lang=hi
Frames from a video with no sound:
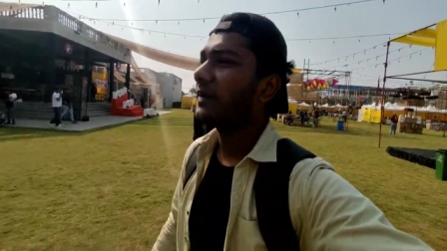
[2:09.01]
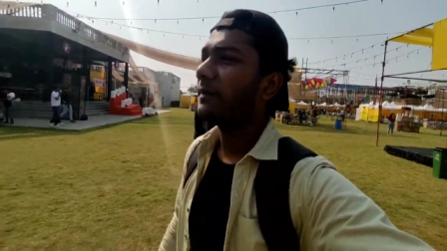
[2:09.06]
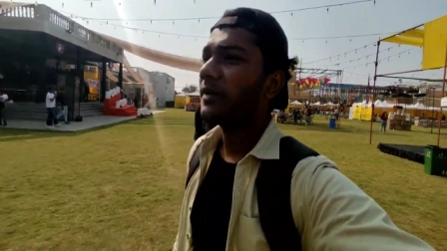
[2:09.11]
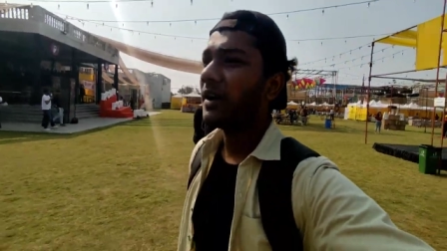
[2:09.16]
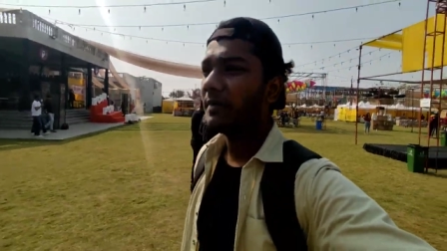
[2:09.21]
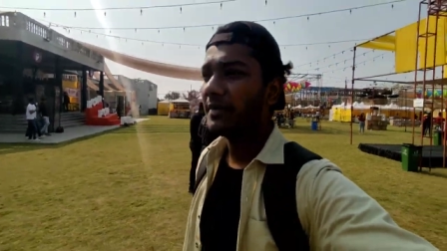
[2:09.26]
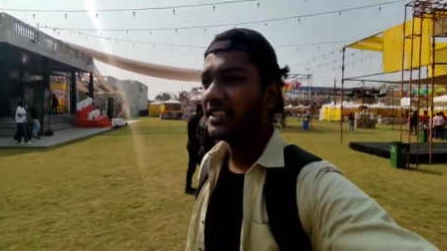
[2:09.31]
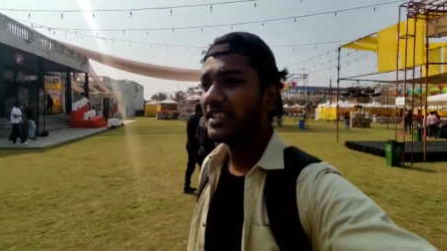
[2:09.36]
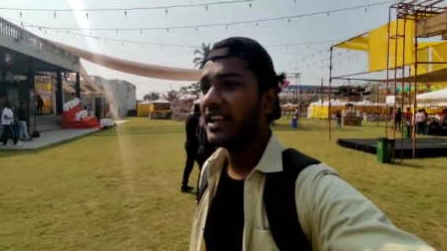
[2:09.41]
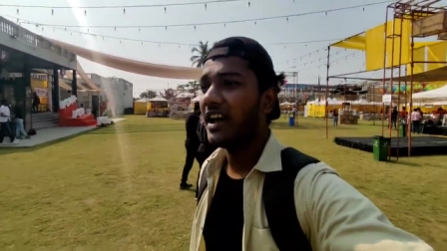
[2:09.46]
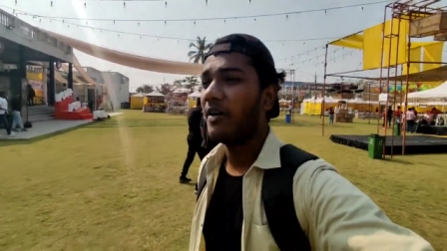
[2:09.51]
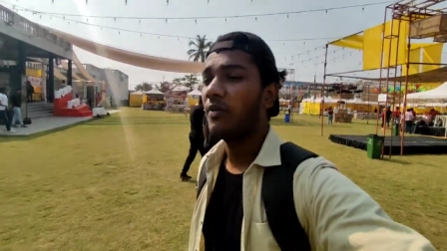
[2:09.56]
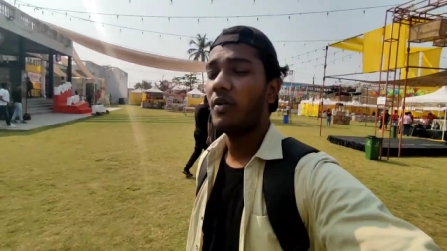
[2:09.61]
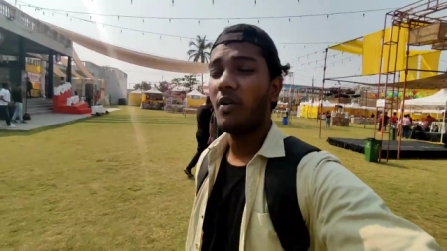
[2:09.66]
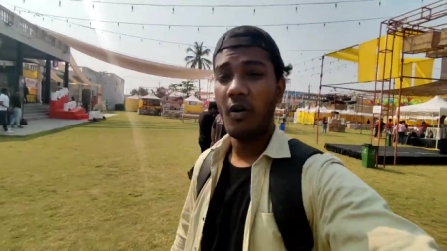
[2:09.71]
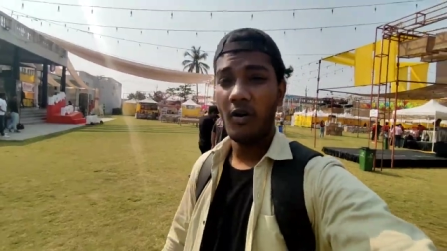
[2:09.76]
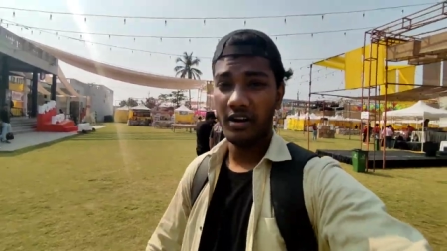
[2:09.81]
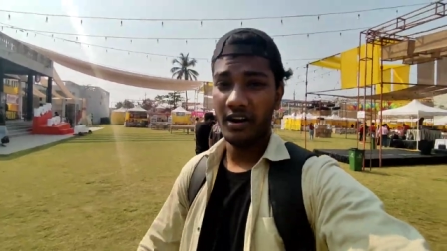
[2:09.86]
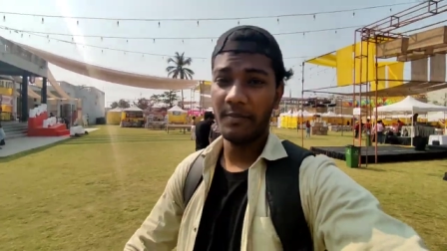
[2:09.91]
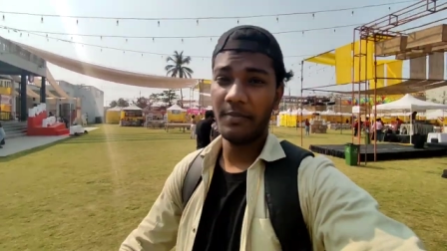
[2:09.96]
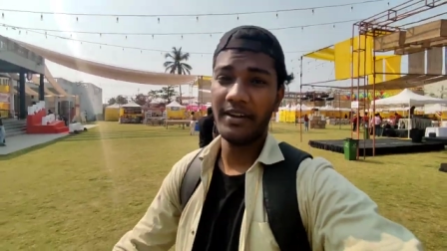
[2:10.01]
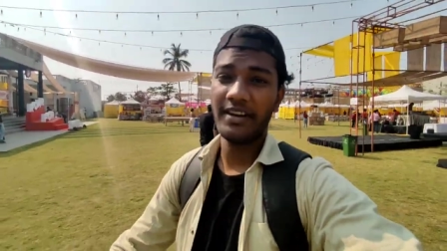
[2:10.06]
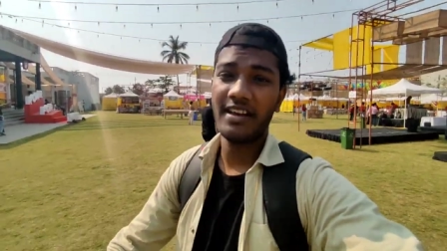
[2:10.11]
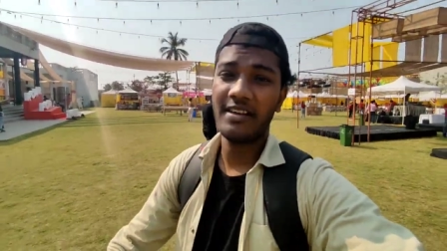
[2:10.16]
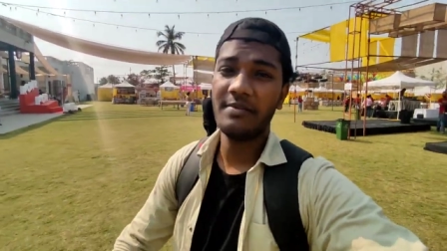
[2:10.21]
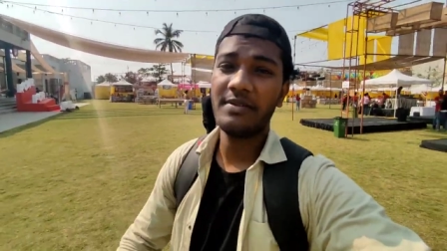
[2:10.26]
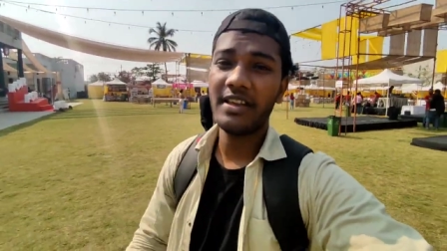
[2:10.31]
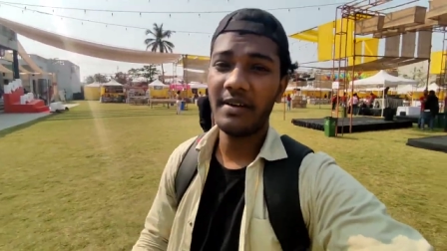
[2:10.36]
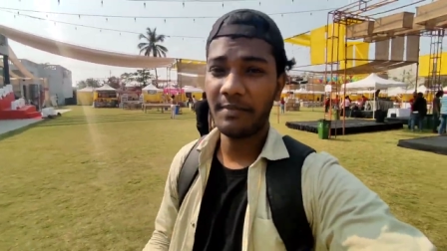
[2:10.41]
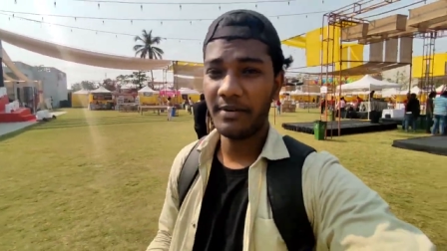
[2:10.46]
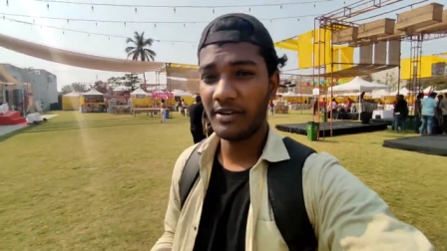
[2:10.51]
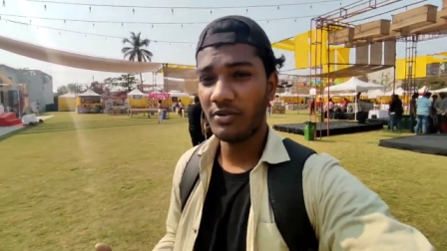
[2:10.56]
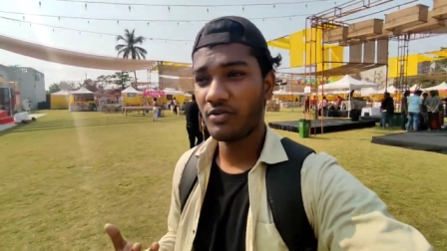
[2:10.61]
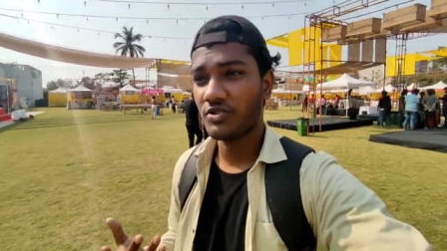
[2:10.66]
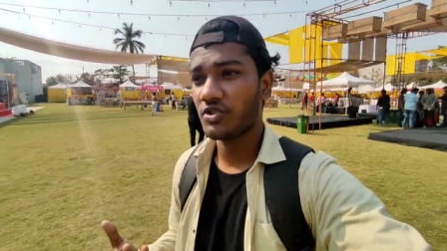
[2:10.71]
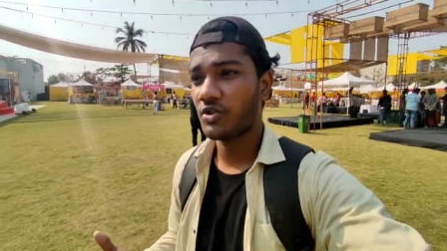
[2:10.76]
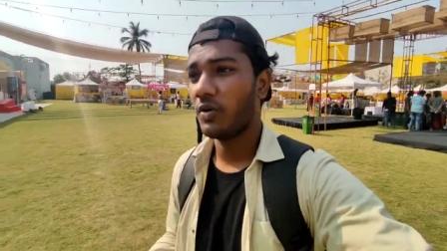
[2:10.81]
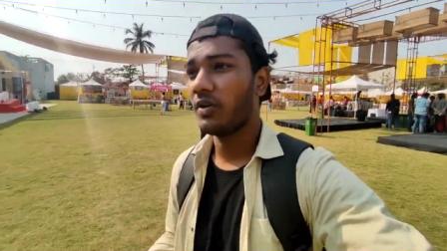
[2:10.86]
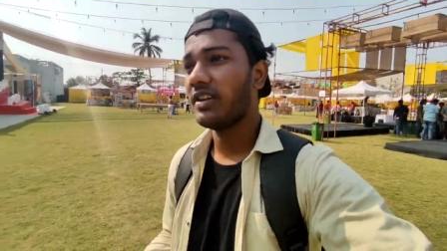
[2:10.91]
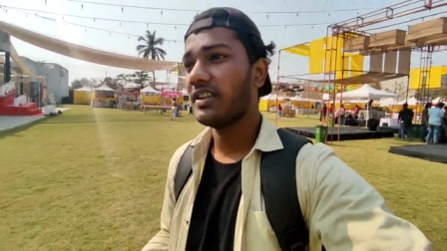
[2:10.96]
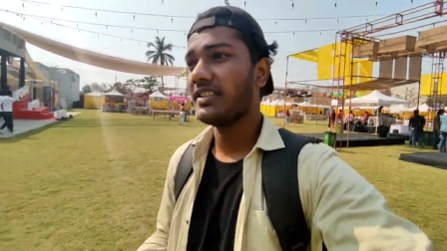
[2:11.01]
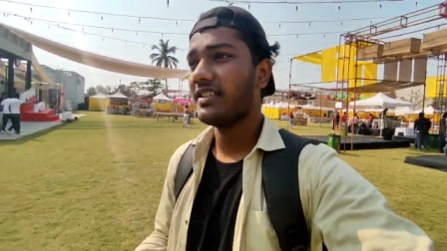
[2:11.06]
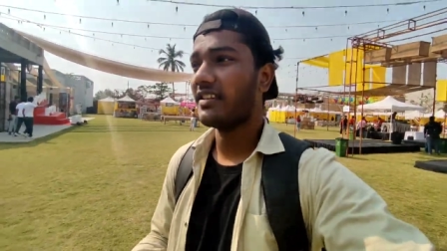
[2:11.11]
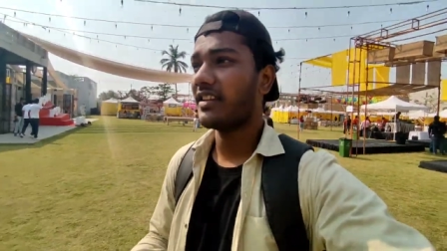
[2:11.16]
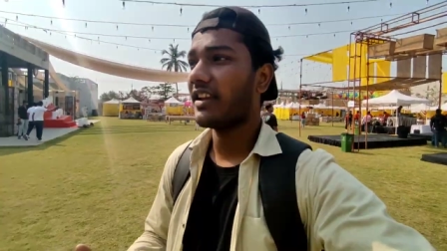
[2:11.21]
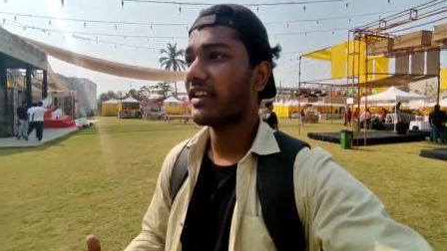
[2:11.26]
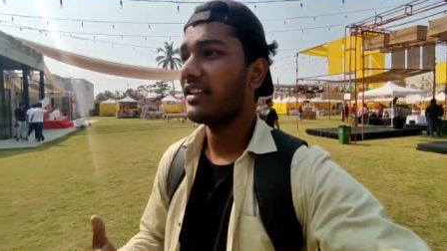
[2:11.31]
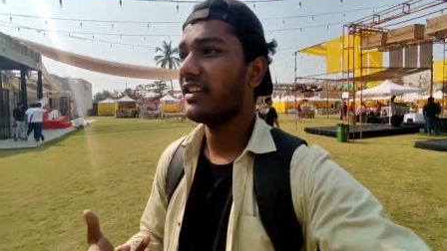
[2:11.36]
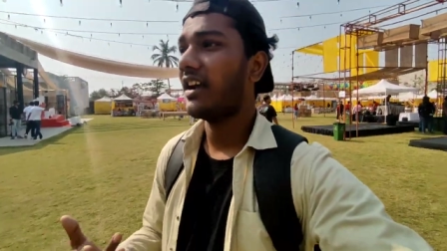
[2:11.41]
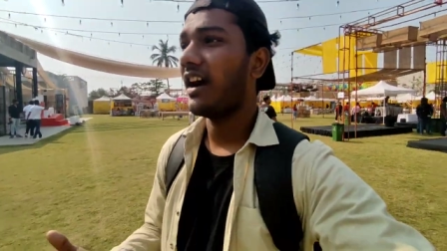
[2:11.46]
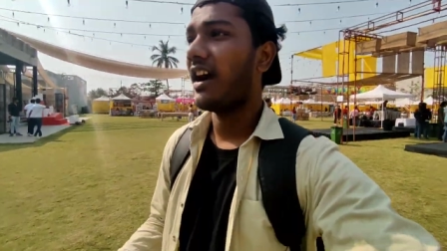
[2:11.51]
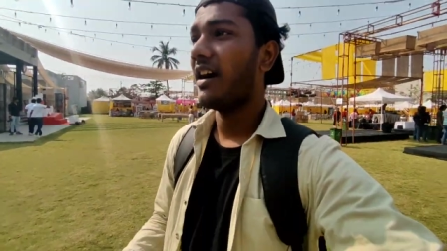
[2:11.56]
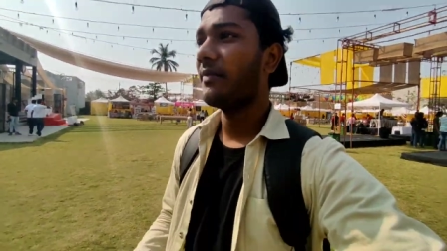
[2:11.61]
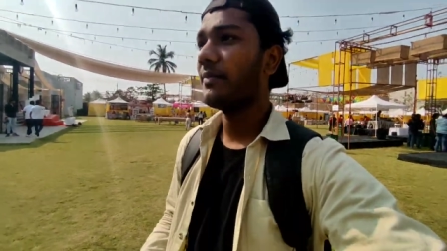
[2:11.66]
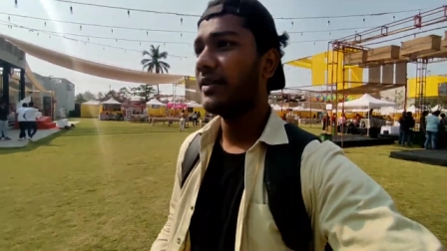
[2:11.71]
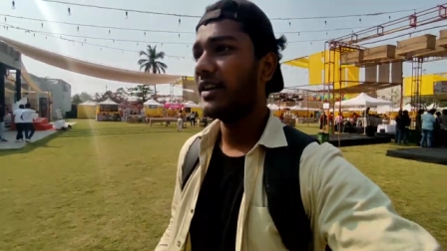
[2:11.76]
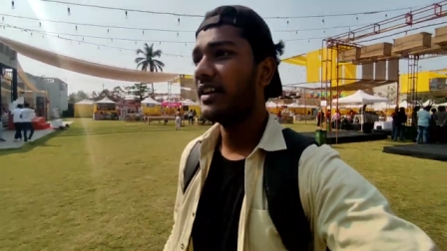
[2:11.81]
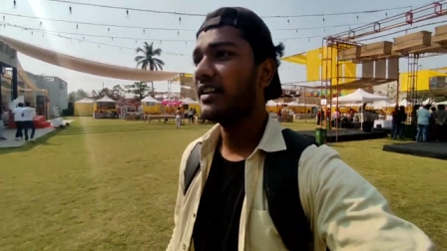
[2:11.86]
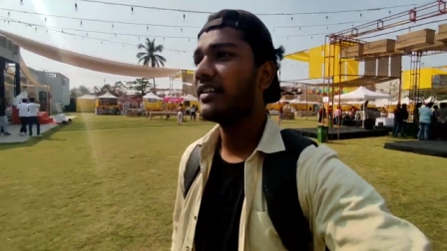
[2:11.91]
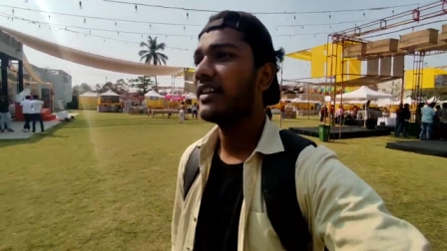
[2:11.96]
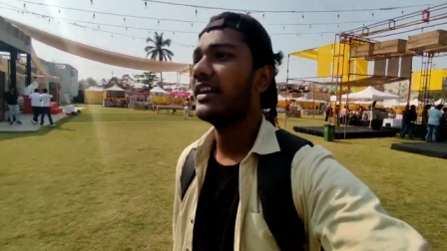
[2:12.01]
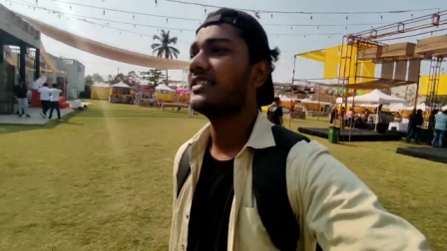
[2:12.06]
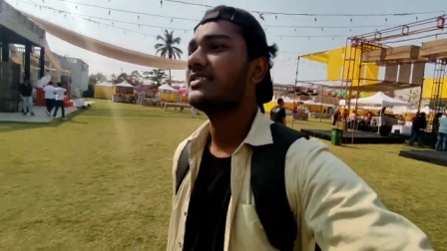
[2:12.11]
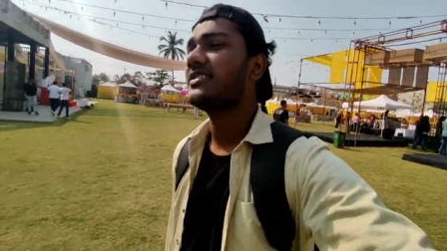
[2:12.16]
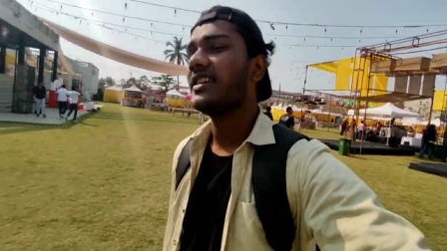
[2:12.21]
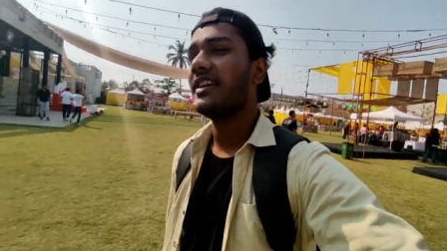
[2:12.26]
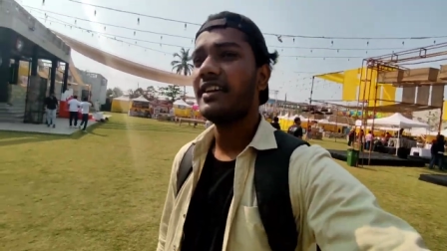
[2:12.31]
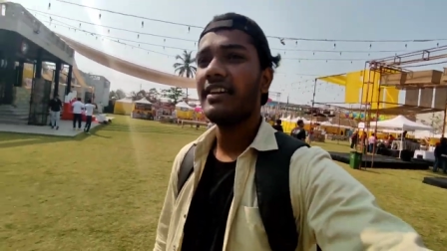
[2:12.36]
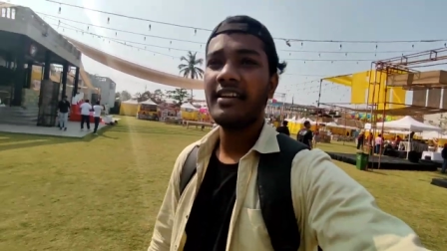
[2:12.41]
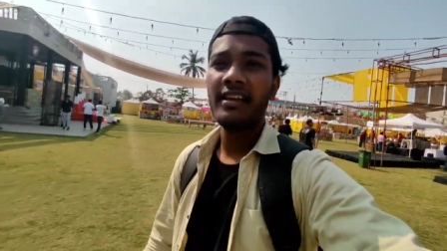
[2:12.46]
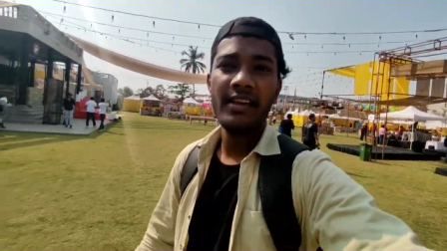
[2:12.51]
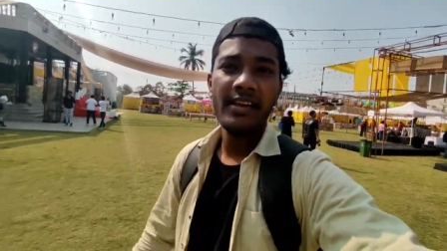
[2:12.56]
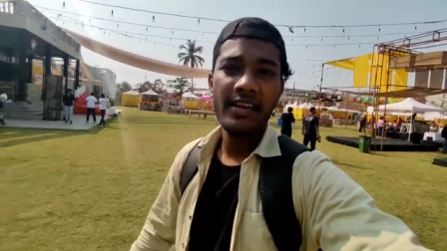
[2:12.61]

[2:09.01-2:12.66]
तब का मैं दिखाऊंगा और अपन का भी अपन को स्टॉल नहीं दिख रहा कि कहाँ पे कैसे